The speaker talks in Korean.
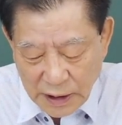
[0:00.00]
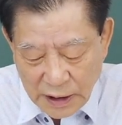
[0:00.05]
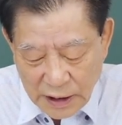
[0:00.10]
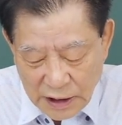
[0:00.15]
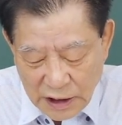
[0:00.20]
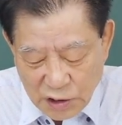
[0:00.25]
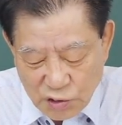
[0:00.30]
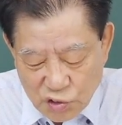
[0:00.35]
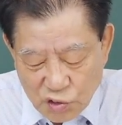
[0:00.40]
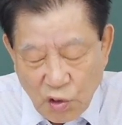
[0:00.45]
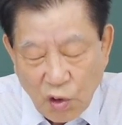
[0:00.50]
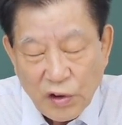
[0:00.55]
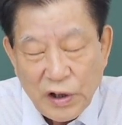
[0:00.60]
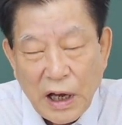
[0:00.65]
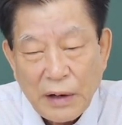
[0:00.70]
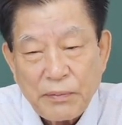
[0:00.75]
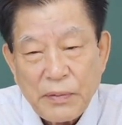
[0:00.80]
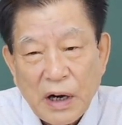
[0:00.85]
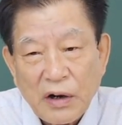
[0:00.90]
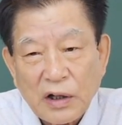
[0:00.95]
이 주공이
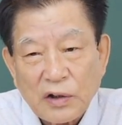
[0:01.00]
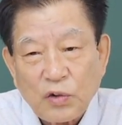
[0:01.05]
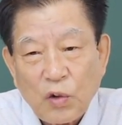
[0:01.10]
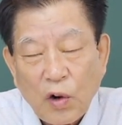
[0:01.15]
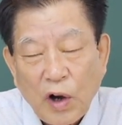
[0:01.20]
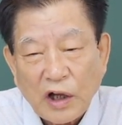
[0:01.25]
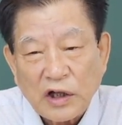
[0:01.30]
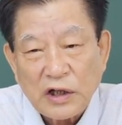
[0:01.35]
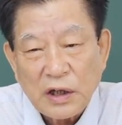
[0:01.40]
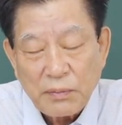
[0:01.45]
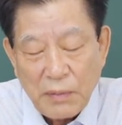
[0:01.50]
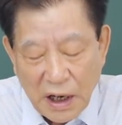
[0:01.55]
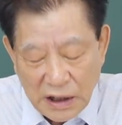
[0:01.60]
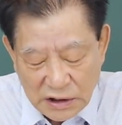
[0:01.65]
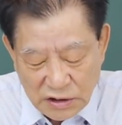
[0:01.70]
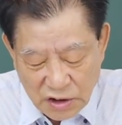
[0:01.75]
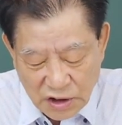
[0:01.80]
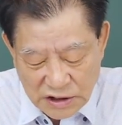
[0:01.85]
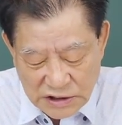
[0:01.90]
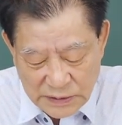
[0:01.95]
한 말과 똑같은
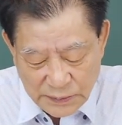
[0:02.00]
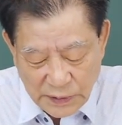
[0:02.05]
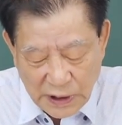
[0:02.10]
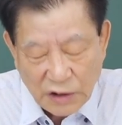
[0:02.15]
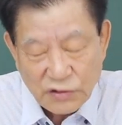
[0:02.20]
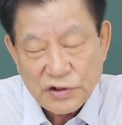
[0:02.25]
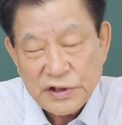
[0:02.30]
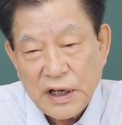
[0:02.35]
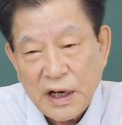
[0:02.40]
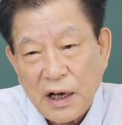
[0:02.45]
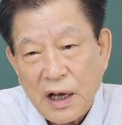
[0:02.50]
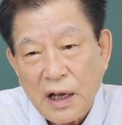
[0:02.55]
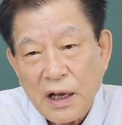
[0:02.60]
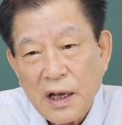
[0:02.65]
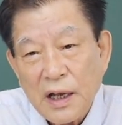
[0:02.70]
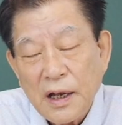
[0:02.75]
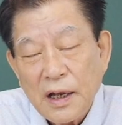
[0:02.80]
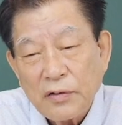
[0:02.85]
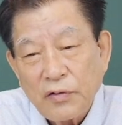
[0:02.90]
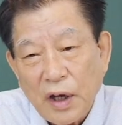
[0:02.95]
말이 들어있습니다. 아주 제가
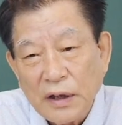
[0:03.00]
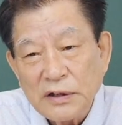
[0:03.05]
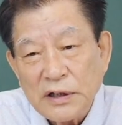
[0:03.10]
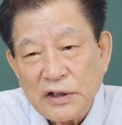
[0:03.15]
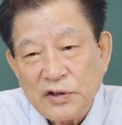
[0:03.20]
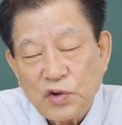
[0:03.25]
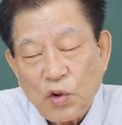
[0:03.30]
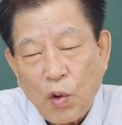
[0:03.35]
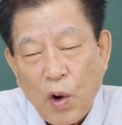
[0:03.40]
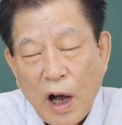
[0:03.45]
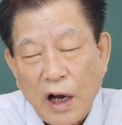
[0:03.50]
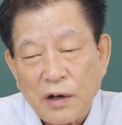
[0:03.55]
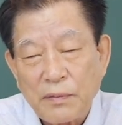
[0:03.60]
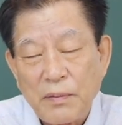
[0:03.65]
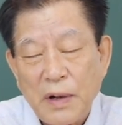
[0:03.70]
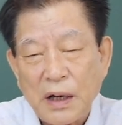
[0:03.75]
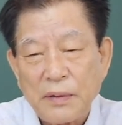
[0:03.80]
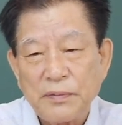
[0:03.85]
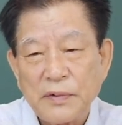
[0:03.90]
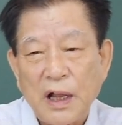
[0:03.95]
굉장히 좋아하는
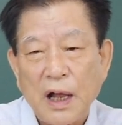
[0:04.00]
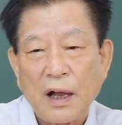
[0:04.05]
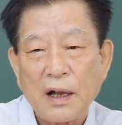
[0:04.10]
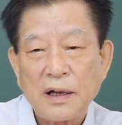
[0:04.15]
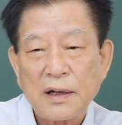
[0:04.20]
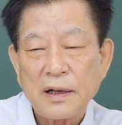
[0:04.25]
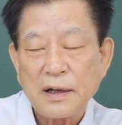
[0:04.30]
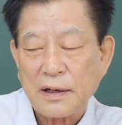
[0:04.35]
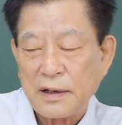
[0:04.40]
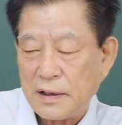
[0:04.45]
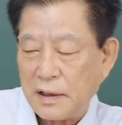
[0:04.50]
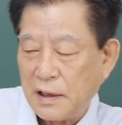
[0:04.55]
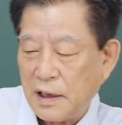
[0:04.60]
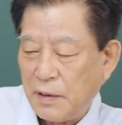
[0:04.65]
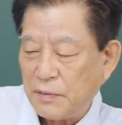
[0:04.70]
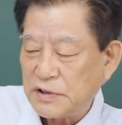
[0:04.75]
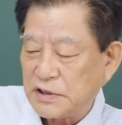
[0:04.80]
말입니다. 한번